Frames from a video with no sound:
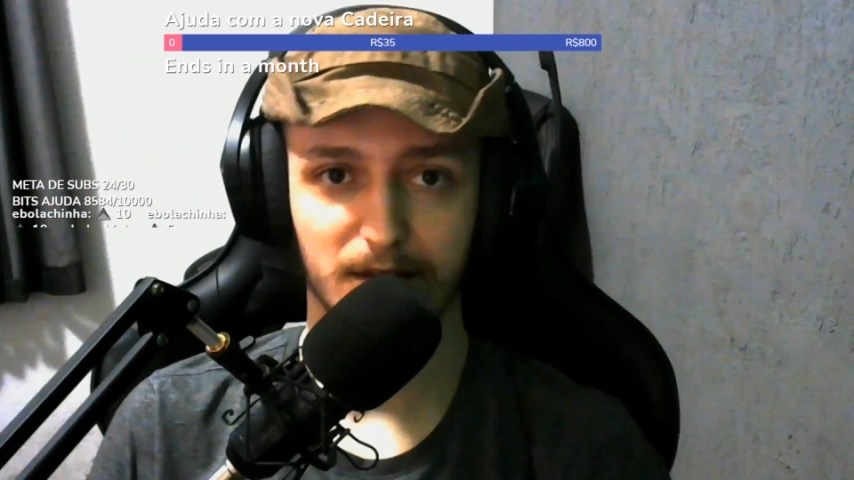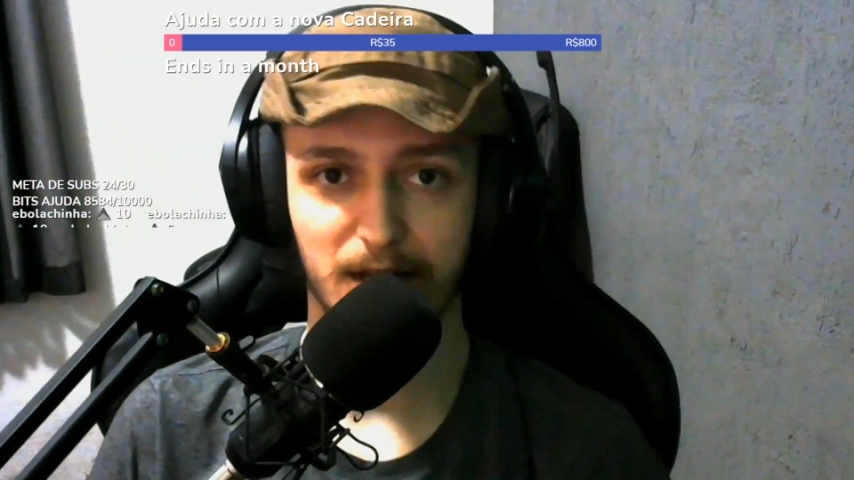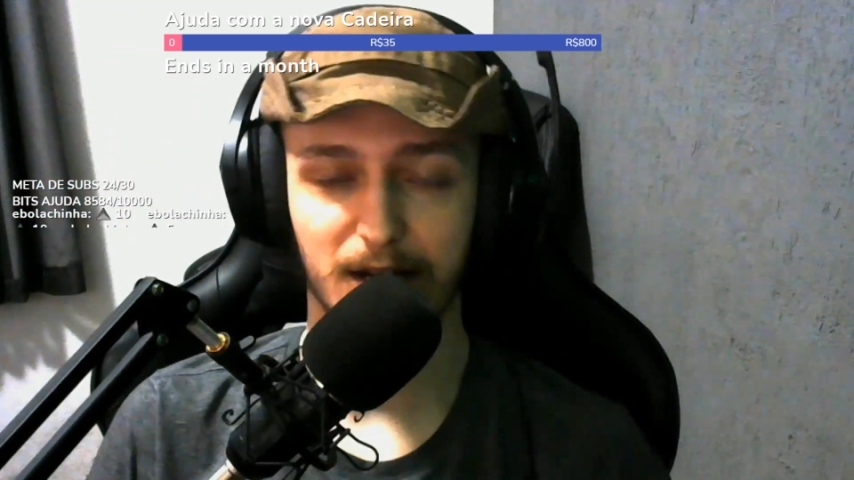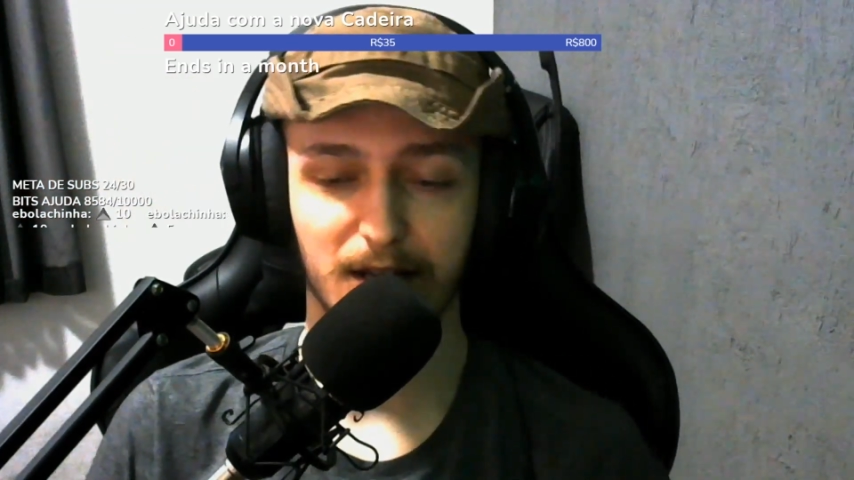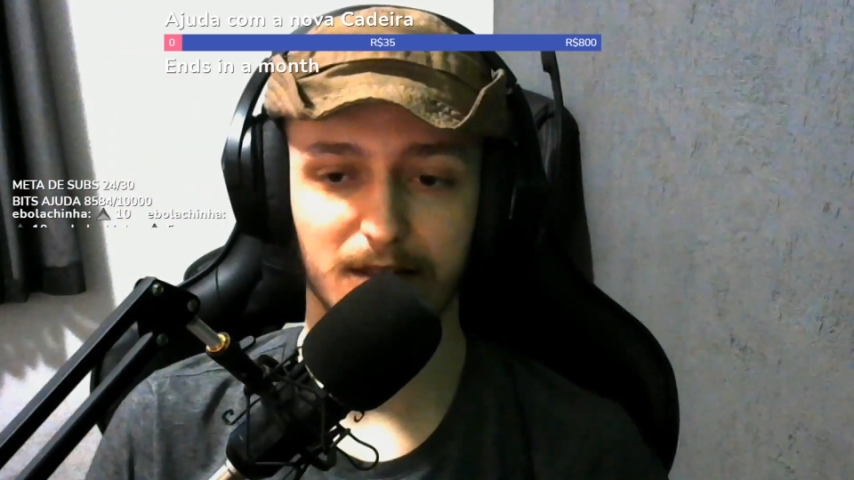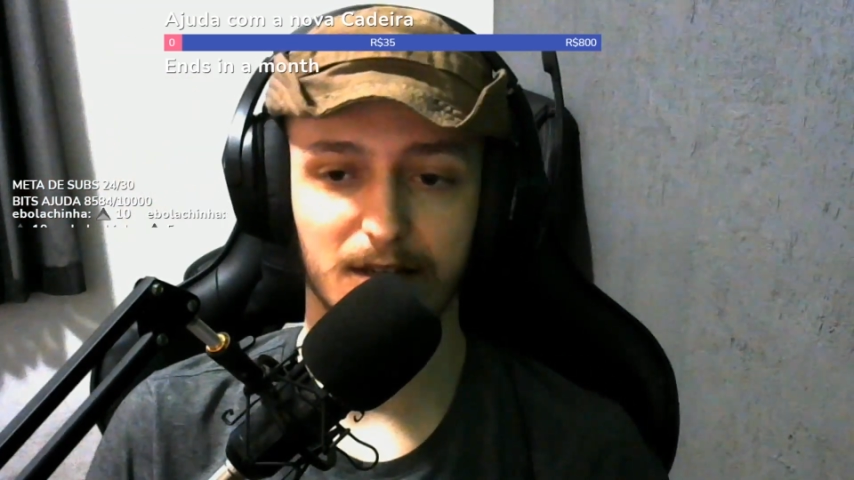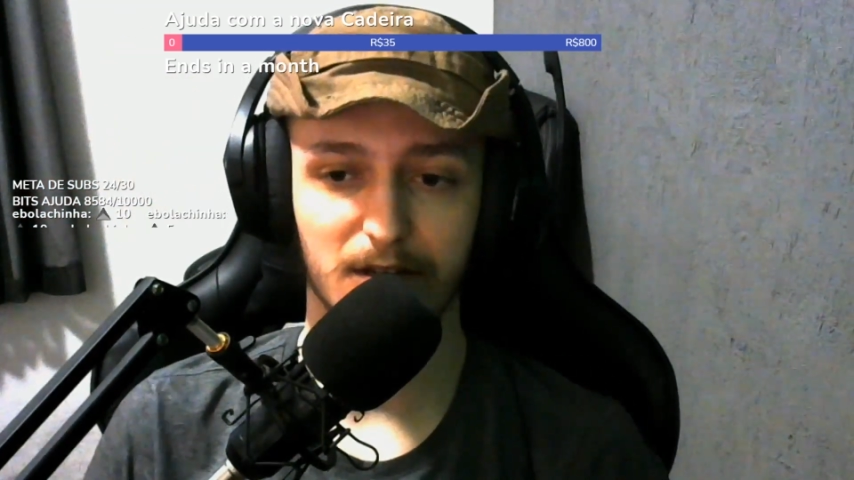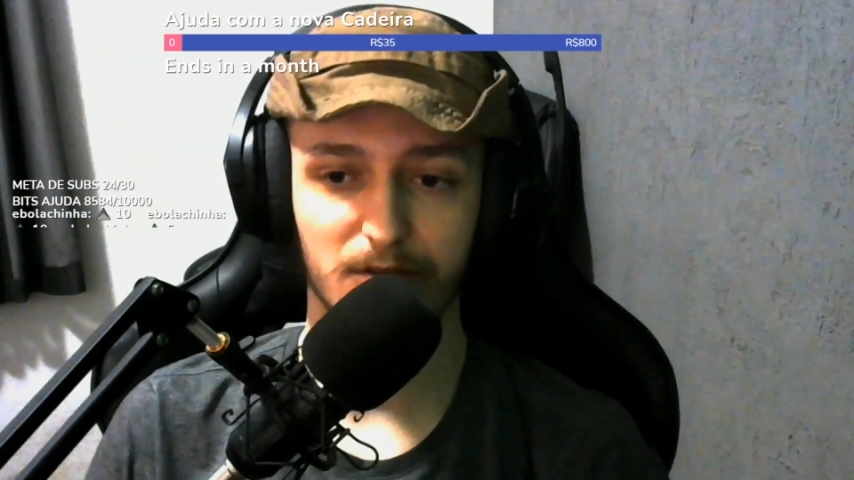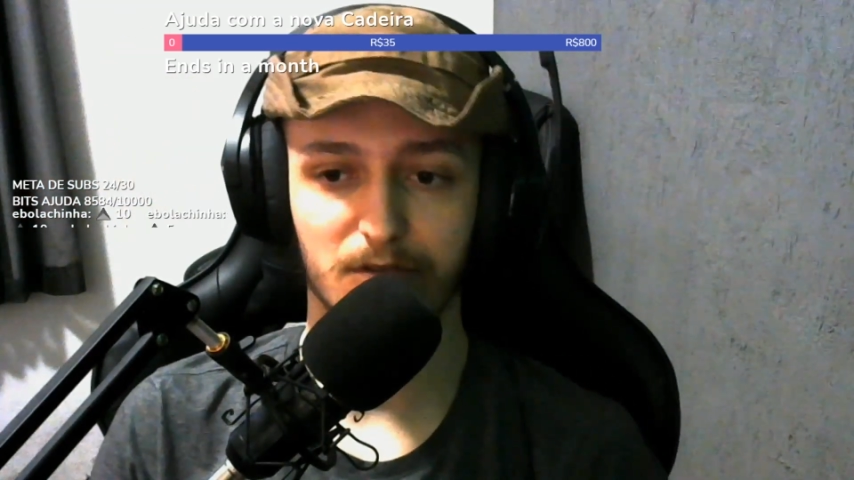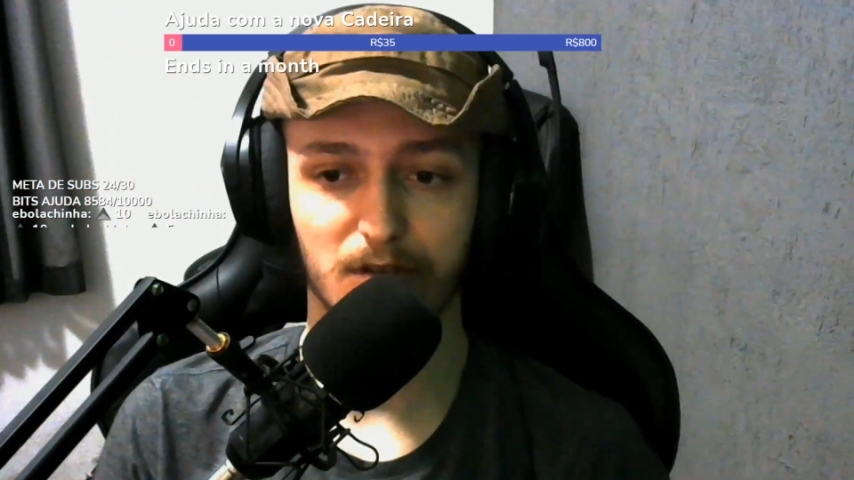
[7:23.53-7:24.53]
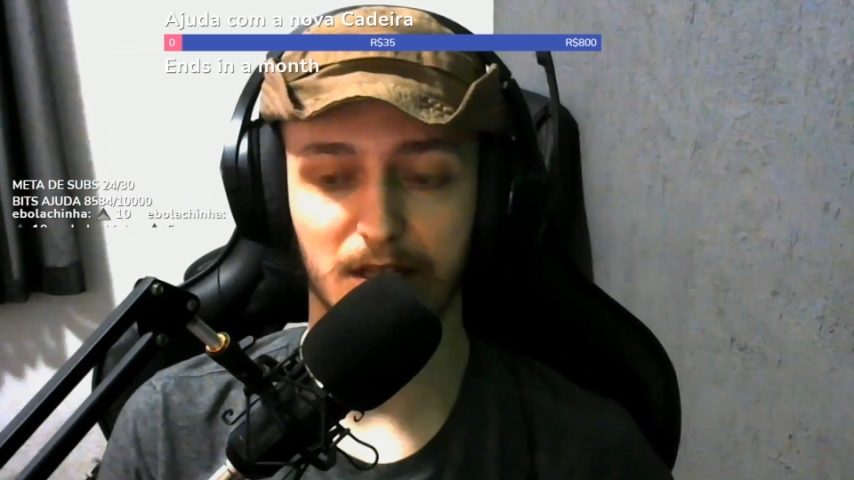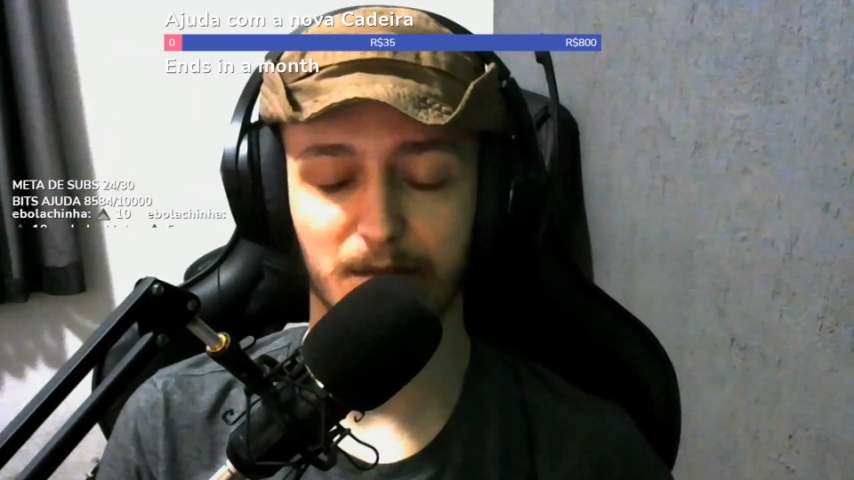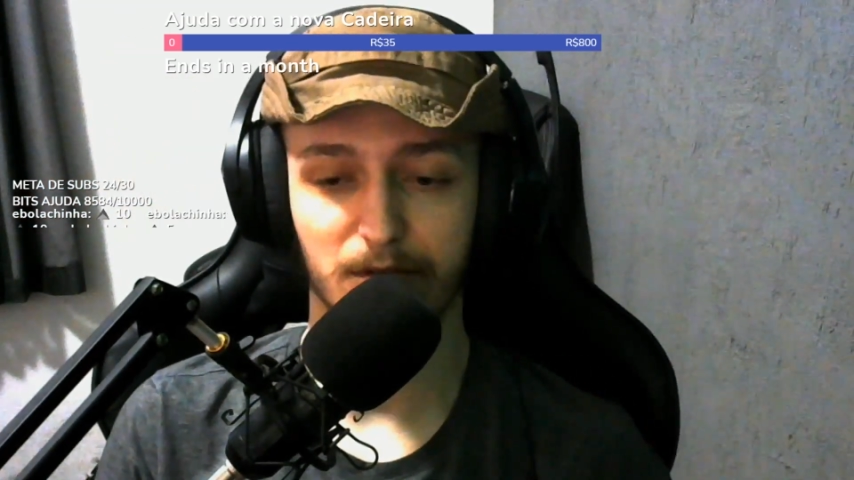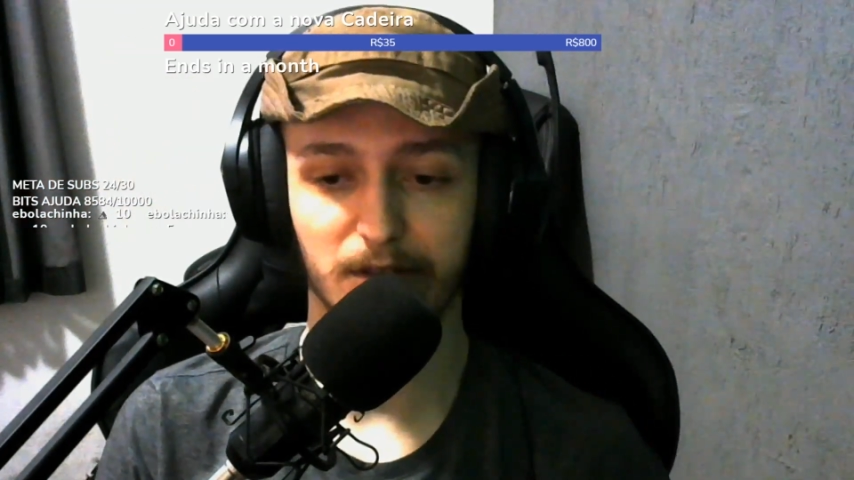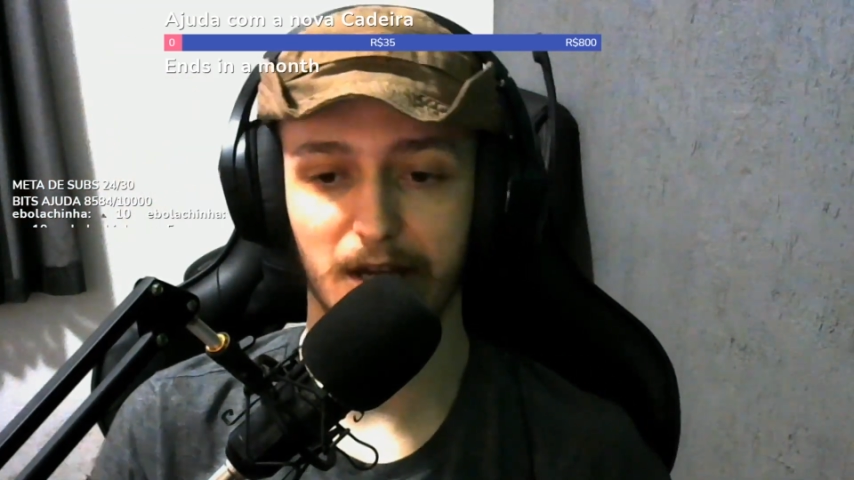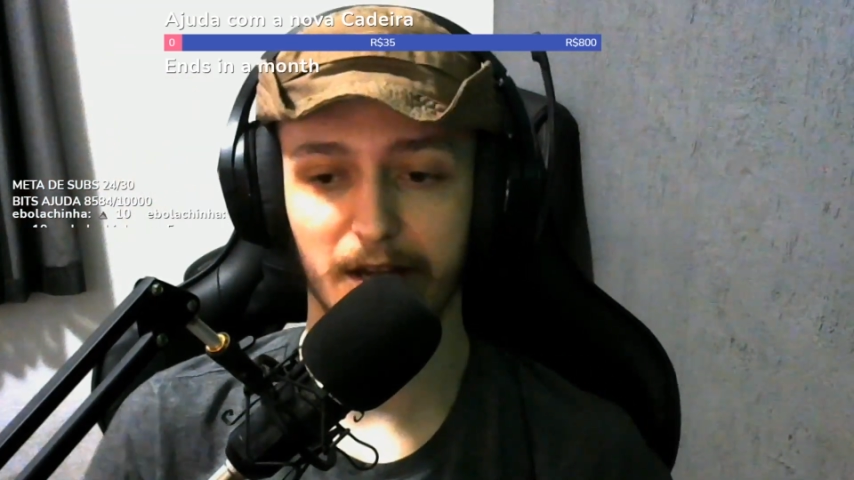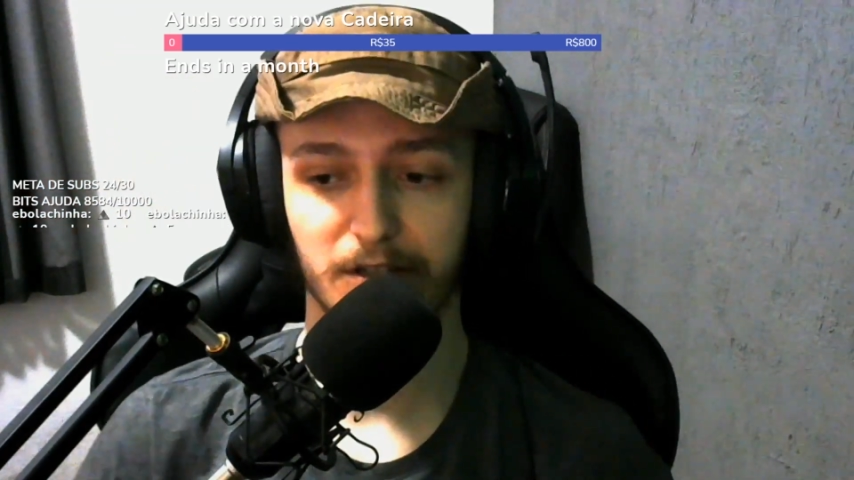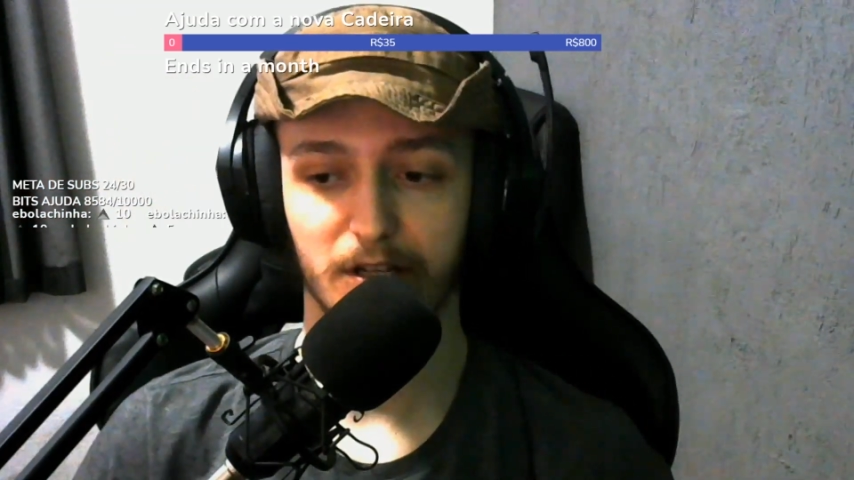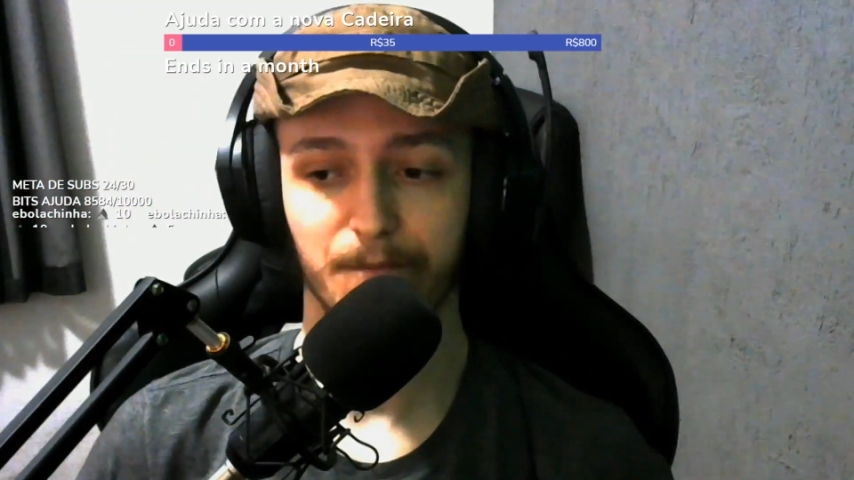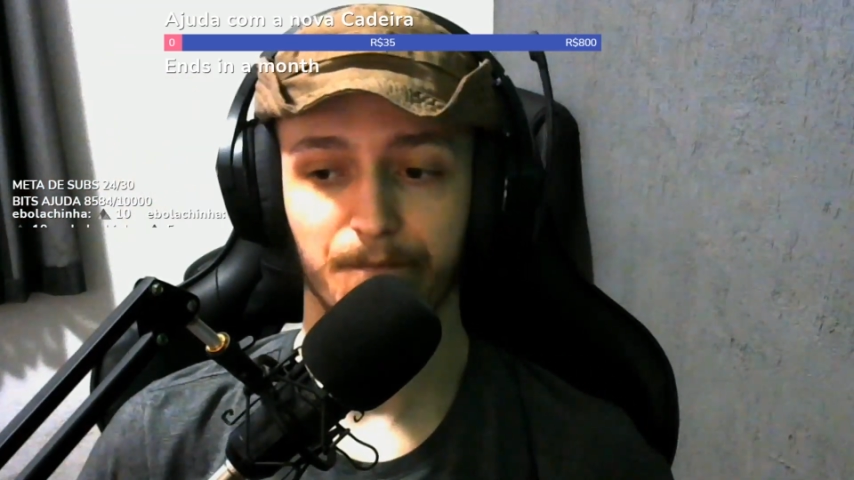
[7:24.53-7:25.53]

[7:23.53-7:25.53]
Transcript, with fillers: da cadeira, não só da montagem.